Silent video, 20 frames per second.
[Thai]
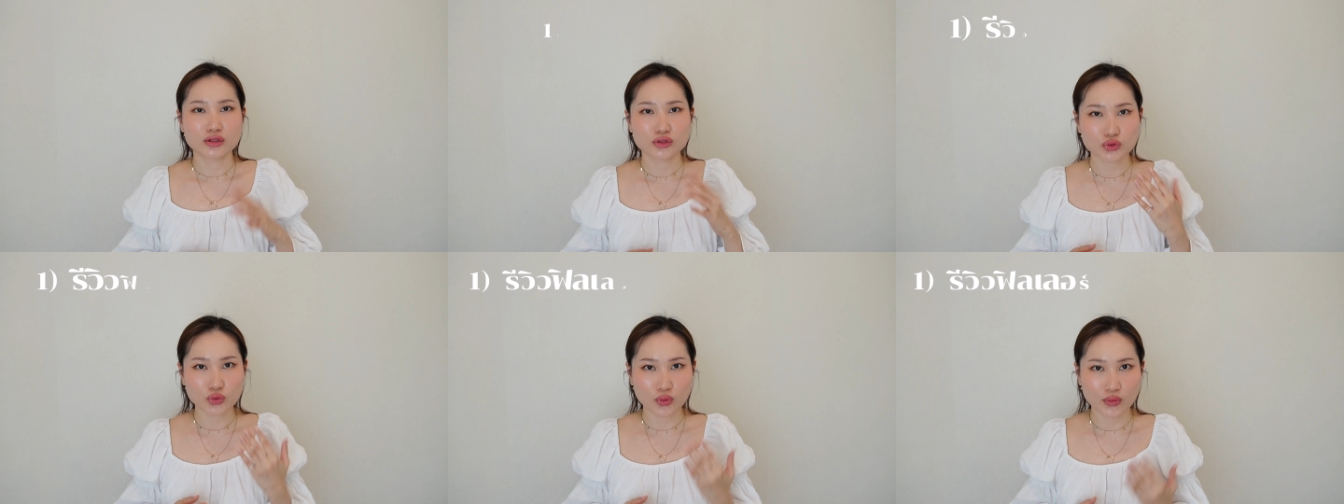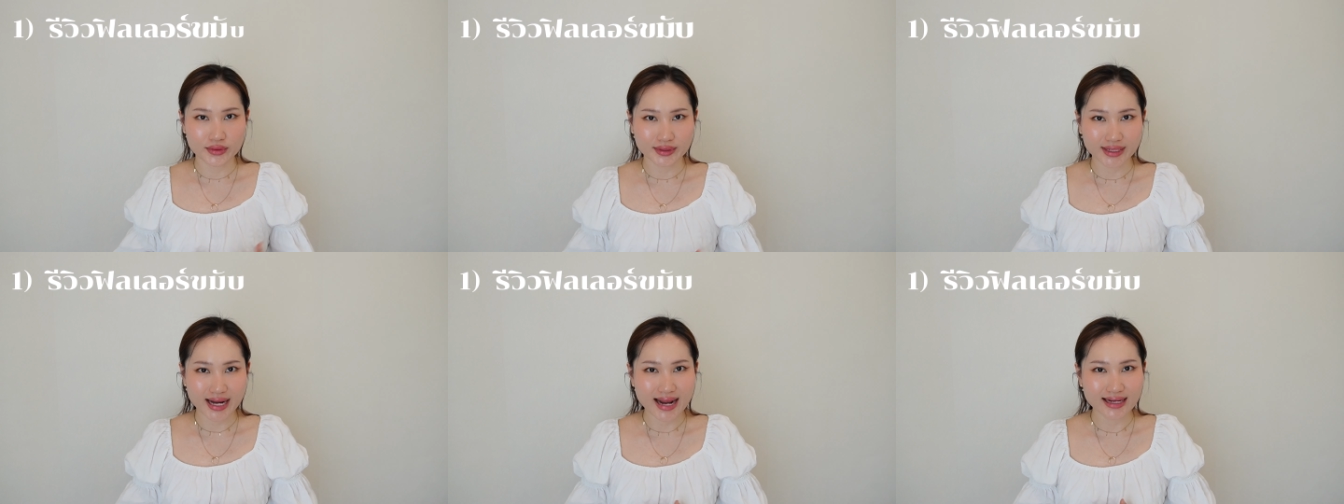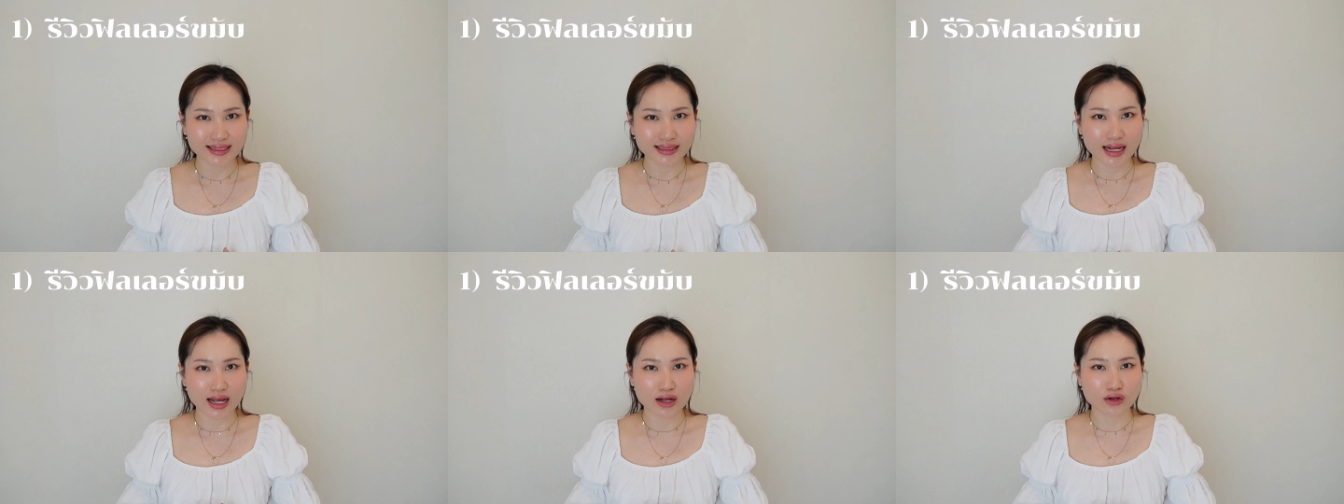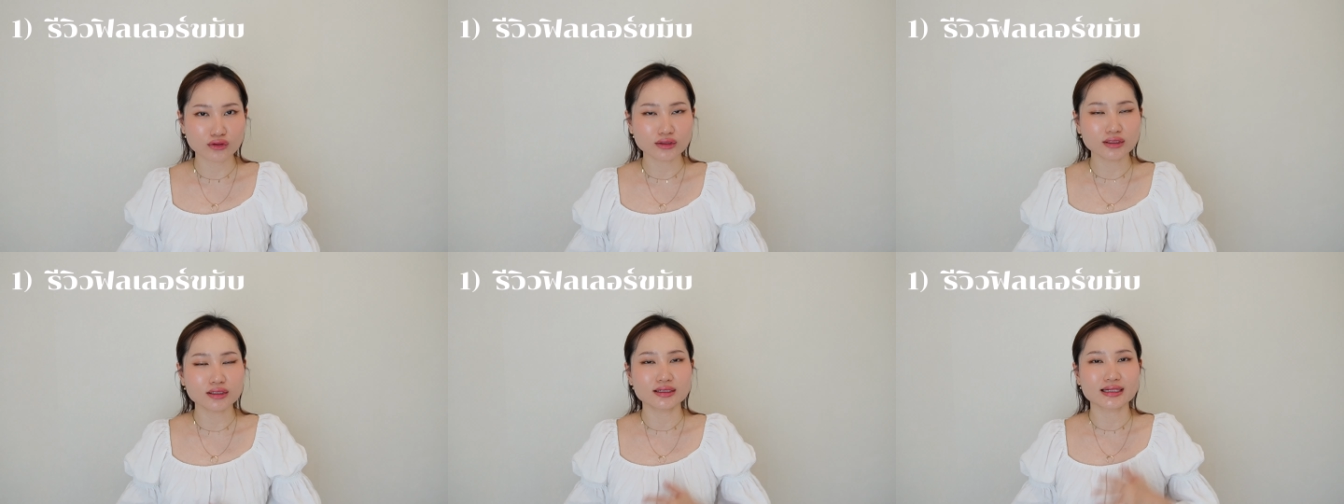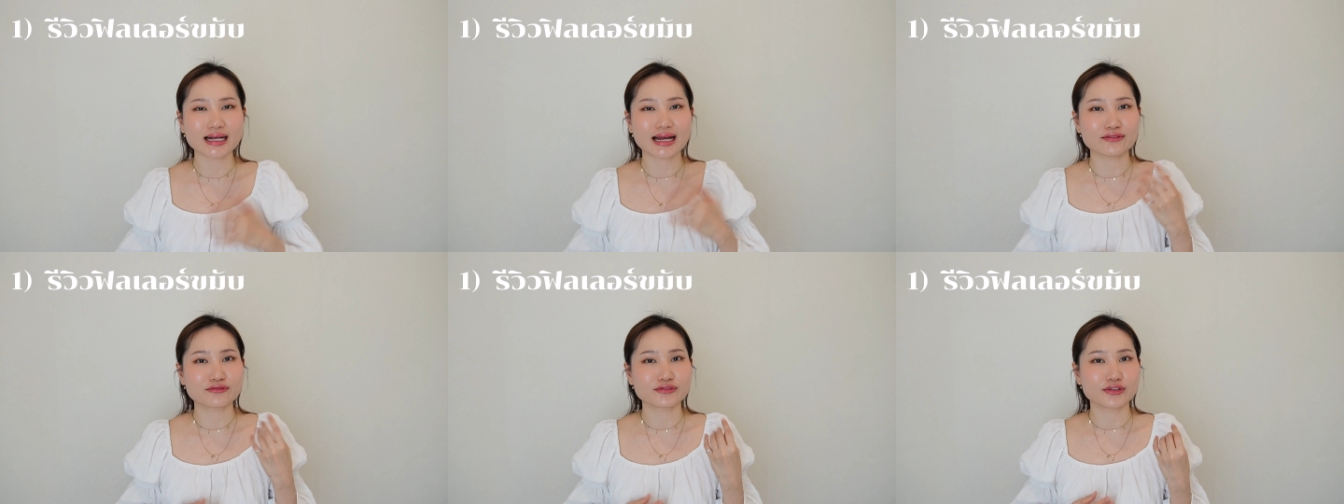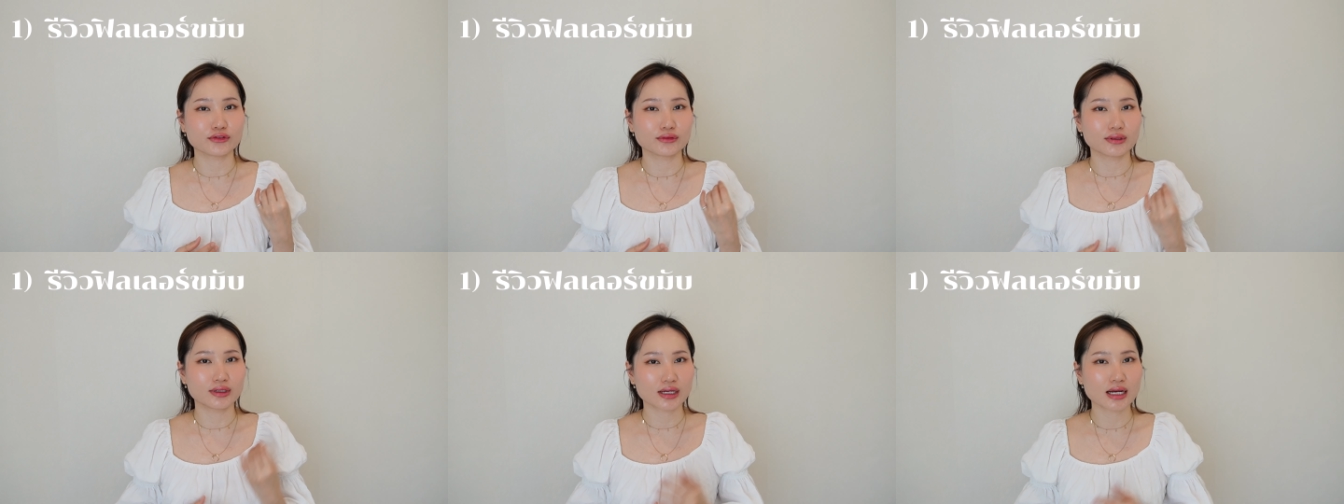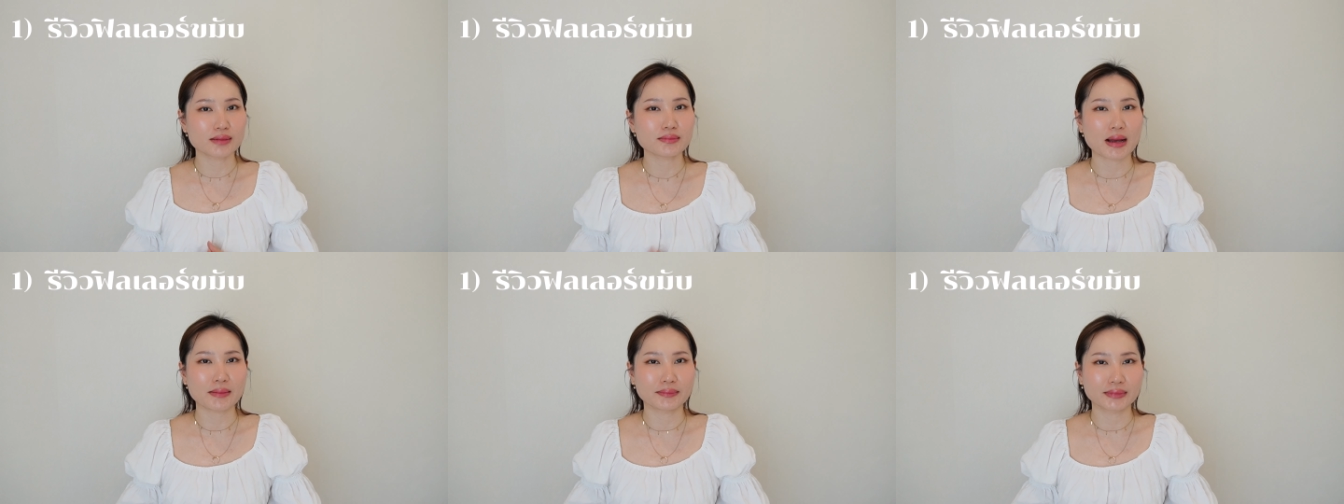ส่วนแรกนะคะก็คือการฟิลเลอร์
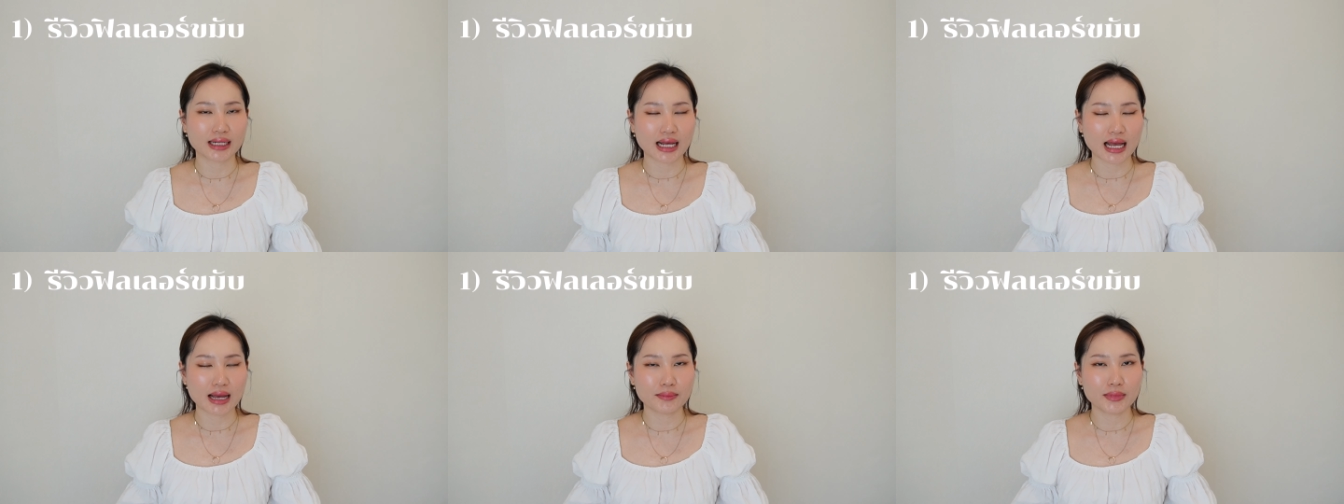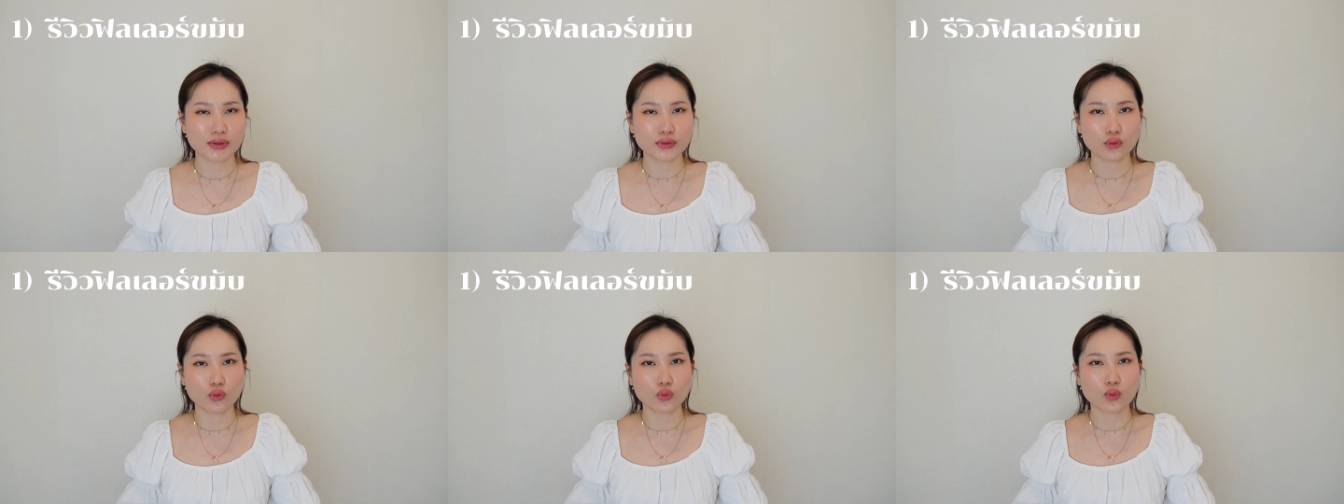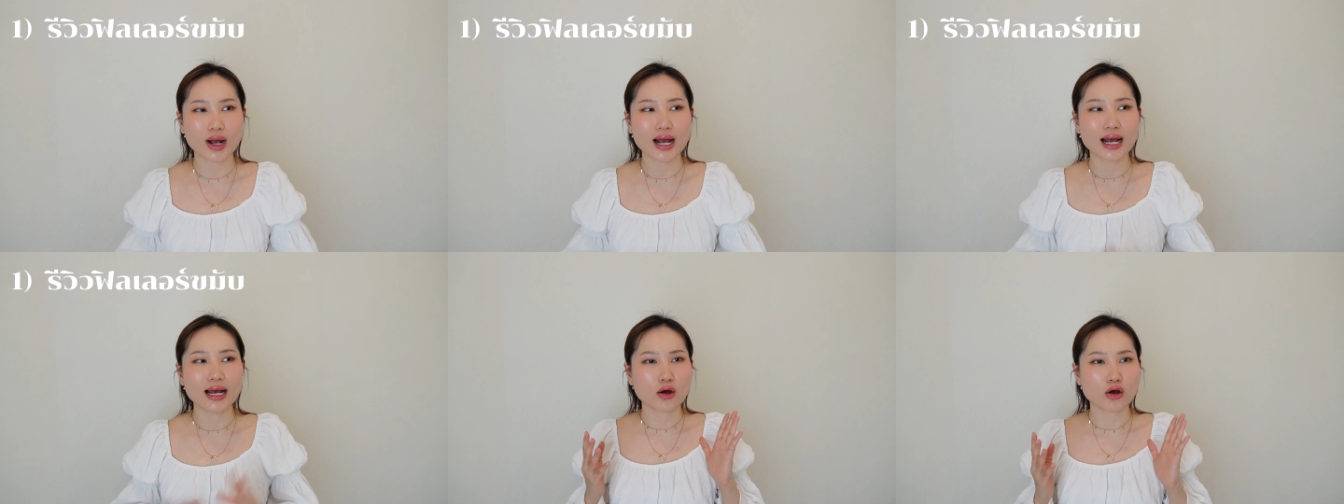ขมับนะคะมาดูว่า